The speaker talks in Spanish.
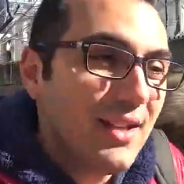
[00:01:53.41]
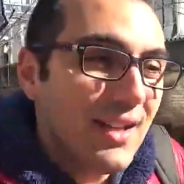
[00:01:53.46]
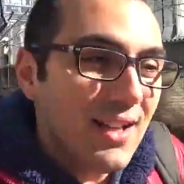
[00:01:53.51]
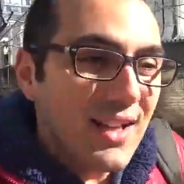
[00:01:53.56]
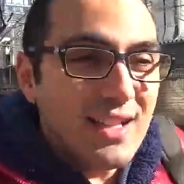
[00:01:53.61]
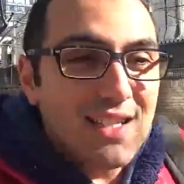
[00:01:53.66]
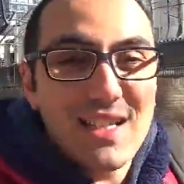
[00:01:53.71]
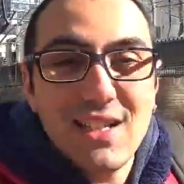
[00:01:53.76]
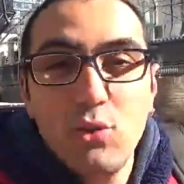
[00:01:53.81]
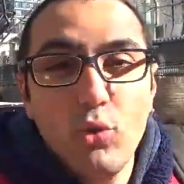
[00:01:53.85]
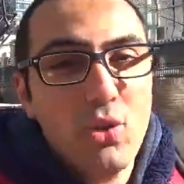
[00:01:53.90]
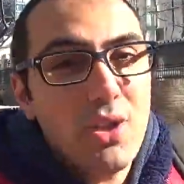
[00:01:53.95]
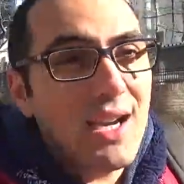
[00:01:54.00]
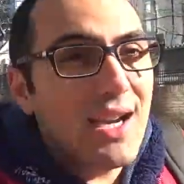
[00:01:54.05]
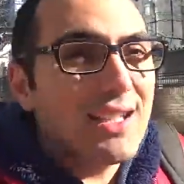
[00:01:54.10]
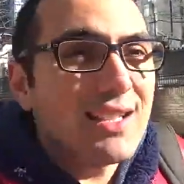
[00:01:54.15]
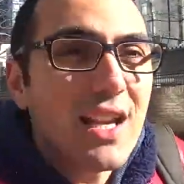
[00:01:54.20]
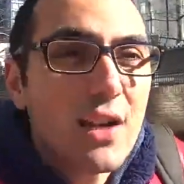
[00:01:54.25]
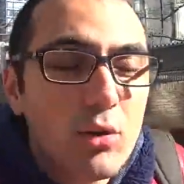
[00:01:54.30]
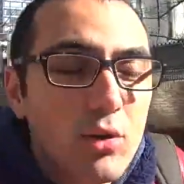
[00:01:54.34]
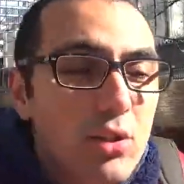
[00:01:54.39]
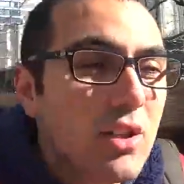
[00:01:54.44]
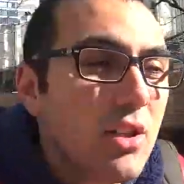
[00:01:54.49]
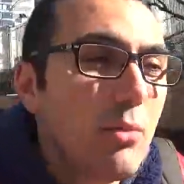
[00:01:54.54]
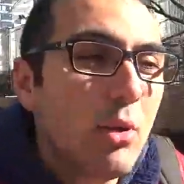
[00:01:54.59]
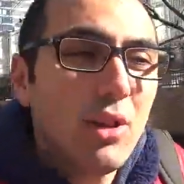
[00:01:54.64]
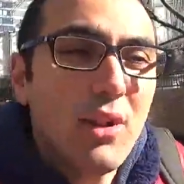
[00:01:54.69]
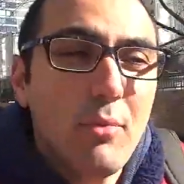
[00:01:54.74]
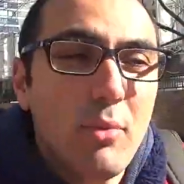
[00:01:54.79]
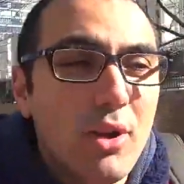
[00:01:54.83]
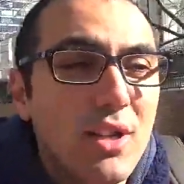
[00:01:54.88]
y si tú llegas el último
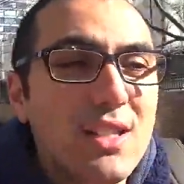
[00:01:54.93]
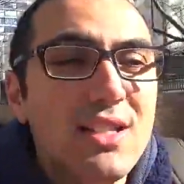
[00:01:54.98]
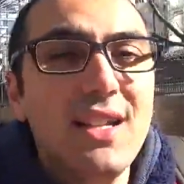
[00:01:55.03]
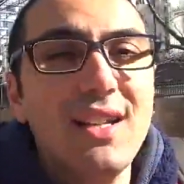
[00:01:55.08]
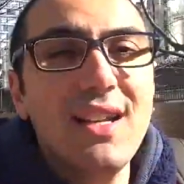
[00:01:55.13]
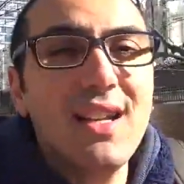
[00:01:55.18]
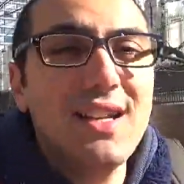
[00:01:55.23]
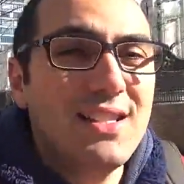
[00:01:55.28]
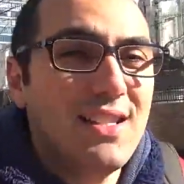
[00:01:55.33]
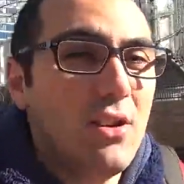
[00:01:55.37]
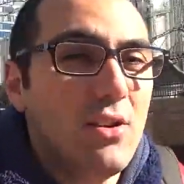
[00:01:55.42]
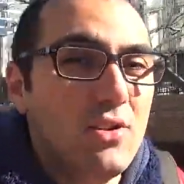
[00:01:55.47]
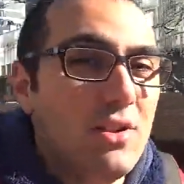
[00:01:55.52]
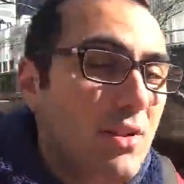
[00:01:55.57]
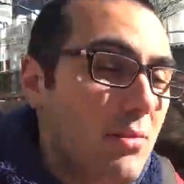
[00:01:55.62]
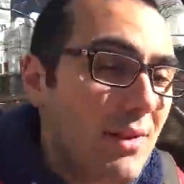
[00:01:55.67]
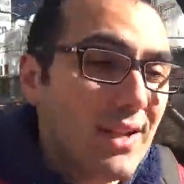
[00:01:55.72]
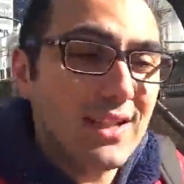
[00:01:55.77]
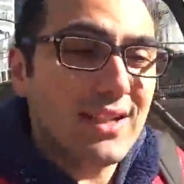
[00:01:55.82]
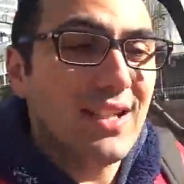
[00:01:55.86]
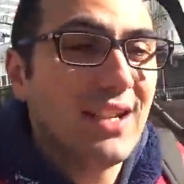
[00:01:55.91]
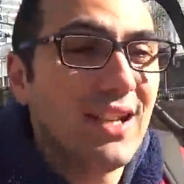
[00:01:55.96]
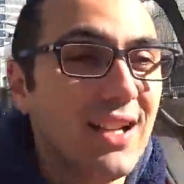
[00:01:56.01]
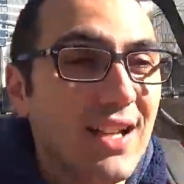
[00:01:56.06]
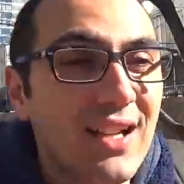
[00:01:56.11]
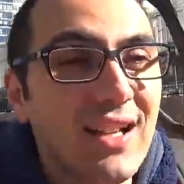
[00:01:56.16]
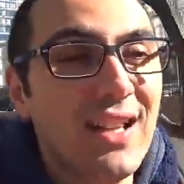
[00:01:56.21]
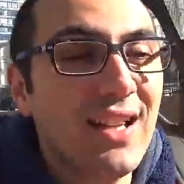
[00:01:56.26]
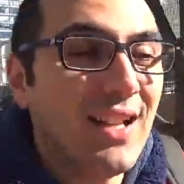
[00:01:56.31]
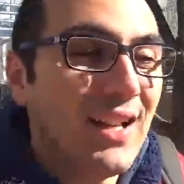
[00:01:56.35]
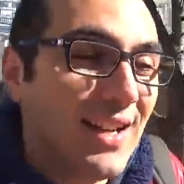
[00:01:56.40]
te pones detrás de los demás.
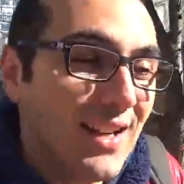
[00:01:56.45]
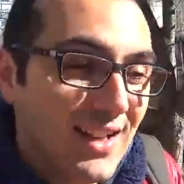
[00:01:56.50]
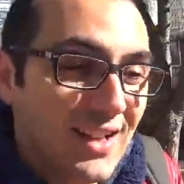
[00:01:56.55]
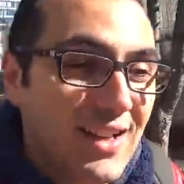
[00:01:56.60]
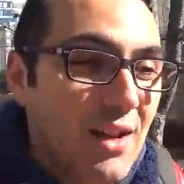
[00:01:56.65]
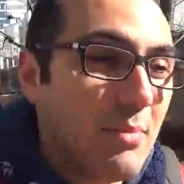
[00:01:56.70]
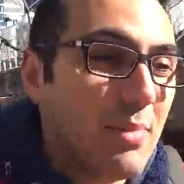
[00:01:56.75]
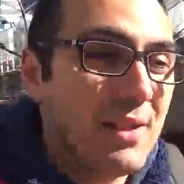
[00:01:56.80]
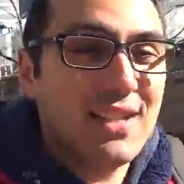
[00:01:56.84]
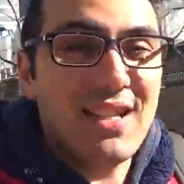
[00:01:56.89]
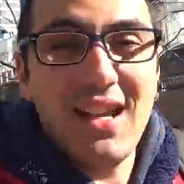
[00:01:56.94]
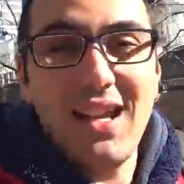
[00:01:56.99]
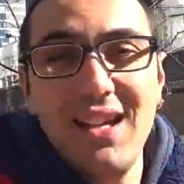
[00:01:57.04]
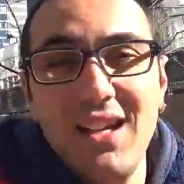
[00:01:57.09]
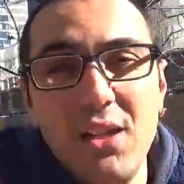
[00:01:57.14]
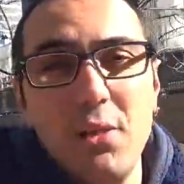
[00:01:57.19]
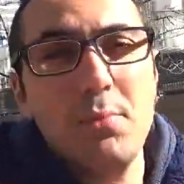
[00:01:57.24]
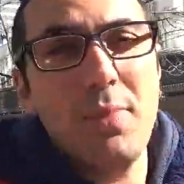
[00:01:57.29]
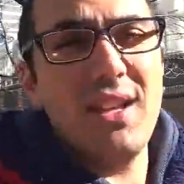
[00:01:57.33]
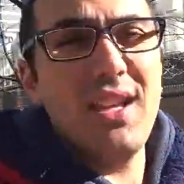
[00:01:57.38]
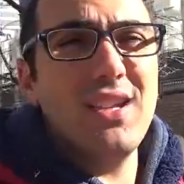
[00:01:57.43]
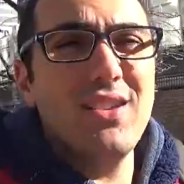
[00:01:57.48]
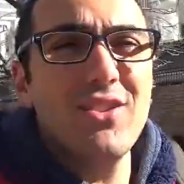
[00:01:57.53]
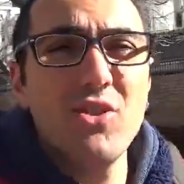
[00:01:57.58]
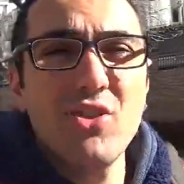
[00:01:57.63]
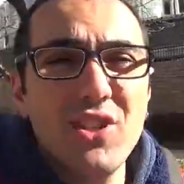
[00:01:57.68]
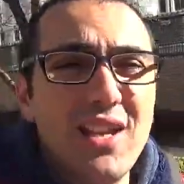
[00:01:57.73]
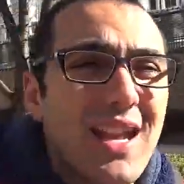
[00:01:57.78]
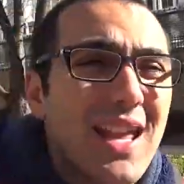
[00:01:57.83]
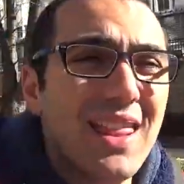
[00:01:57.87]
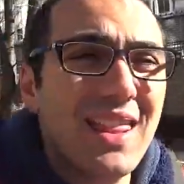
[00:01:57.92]
¿Qué pasa? Que en España eso no
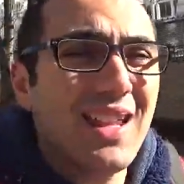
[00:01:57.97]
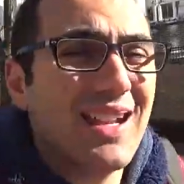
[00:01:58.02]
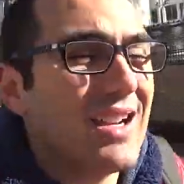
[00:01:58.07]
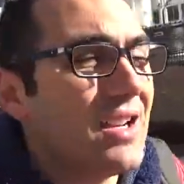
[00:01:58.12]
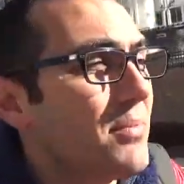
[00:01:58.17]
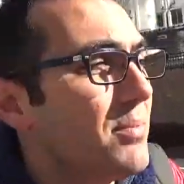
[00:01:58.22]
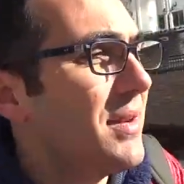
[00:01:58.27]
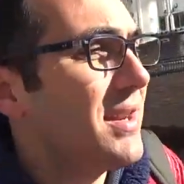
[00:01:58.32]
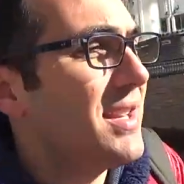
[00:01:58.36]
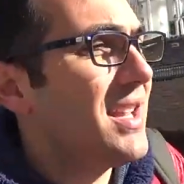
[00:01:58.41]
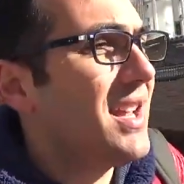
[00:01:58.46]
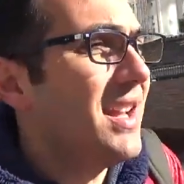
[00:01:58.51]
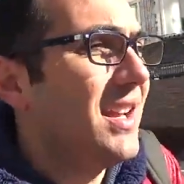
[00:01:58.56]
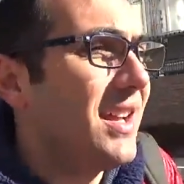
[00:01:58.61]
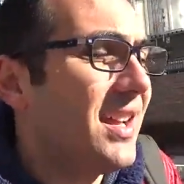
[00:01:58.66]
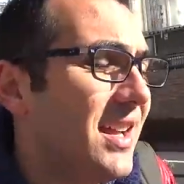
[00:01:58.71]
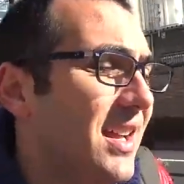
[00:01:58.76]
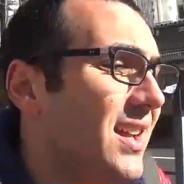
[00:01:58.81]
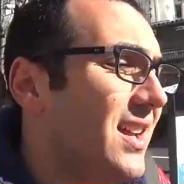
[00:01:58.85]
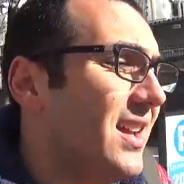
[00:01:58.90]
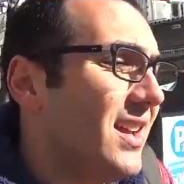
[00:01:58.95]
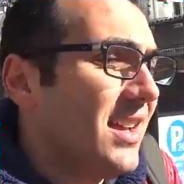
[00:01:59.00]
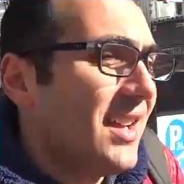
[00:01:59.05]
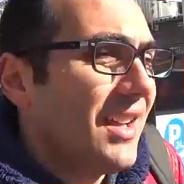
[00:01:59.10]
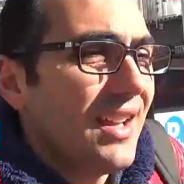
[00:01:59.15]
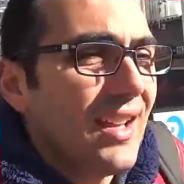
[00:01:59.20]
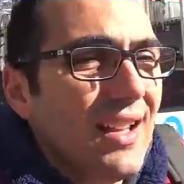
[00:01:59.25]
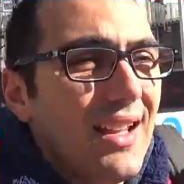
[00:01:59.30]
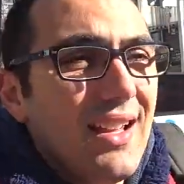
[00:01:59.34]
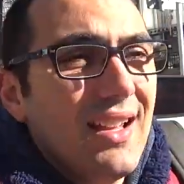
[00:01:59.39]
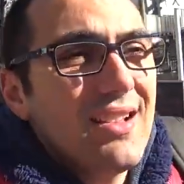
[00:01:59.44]
se hace. En España
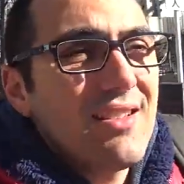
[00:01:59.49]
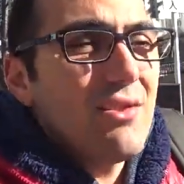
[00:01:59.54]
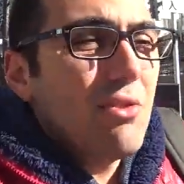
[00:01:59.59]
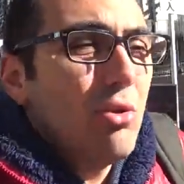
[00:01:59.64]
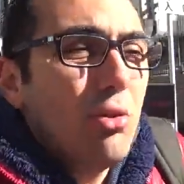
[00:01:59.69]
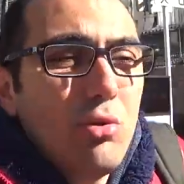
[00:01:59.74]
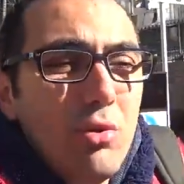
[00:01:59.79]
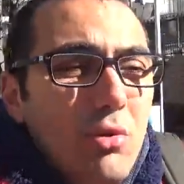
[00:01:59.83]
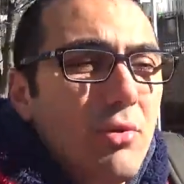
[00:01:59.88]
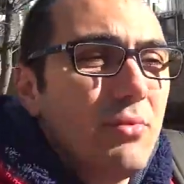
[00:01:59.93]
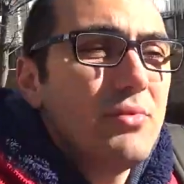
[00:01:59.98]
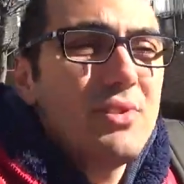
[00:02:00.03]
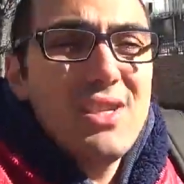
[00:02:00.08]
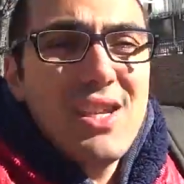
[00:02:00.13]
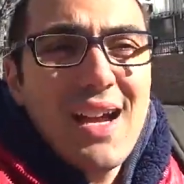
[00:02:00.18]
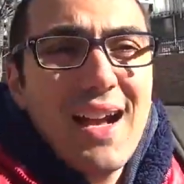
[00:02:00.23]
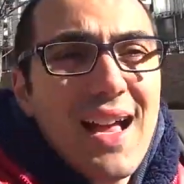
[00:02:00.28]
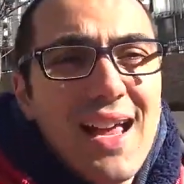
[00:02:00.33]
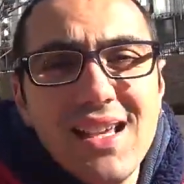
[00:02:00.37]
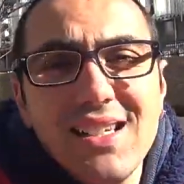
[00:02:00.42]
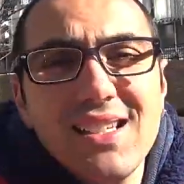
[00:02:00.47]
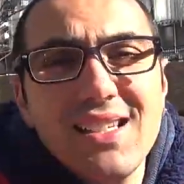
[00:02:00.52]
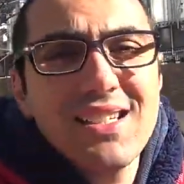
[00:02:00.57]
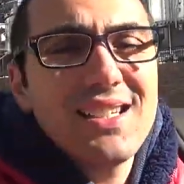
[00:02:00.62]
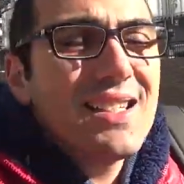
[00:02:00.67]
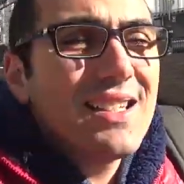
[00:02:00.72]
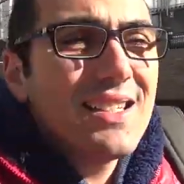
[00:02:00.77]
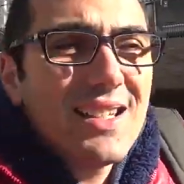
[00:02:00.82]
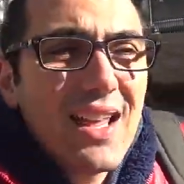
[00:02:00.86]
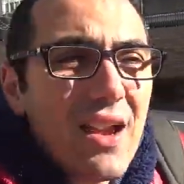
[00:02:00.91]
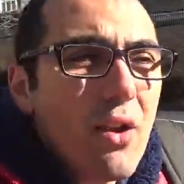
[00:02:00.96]
tú llegas,
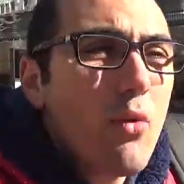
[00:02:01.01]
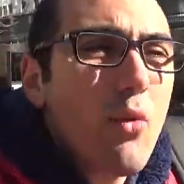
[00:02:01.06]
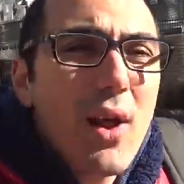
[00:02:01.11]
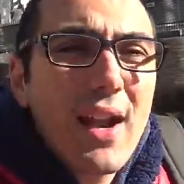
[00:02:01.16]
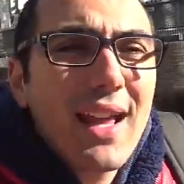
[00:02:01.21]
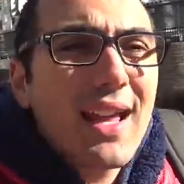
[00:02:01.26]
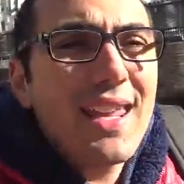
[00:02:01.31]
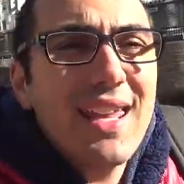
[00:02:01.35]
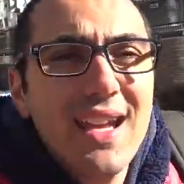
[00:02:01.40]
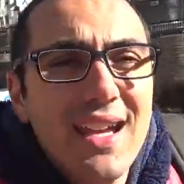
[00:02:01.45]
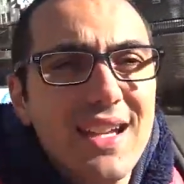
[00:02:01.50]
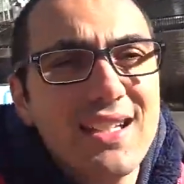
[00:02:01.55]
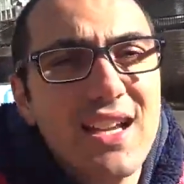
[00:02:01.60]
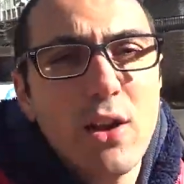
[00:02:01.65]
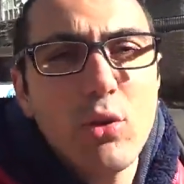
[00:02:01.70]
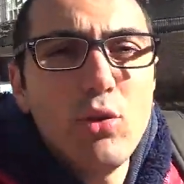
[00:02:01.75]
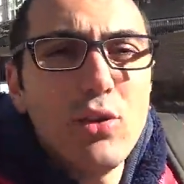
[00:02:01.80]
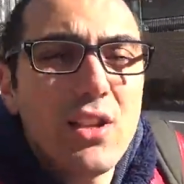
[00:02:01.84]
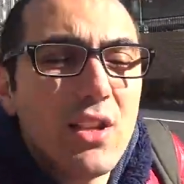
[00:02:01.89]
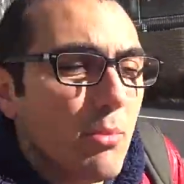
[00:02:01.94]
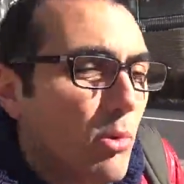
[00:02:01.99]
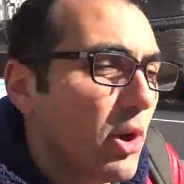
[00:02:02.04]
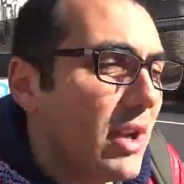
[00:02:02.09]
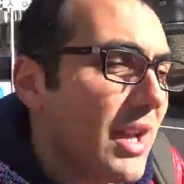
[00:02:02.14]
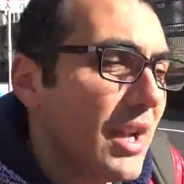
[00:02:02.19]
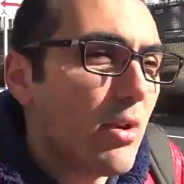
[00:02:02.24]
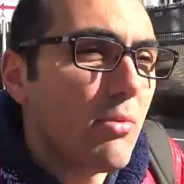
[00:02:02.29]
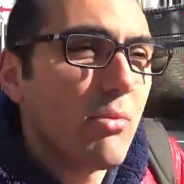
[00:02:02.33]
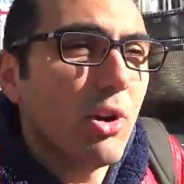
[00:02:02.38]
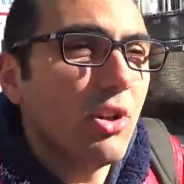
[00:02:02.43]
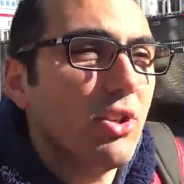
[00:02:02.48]
da igual que llegues el último y que hay
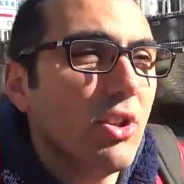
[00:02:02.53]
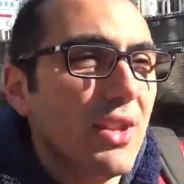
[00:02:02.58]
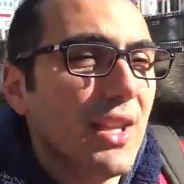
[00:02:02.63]
un montón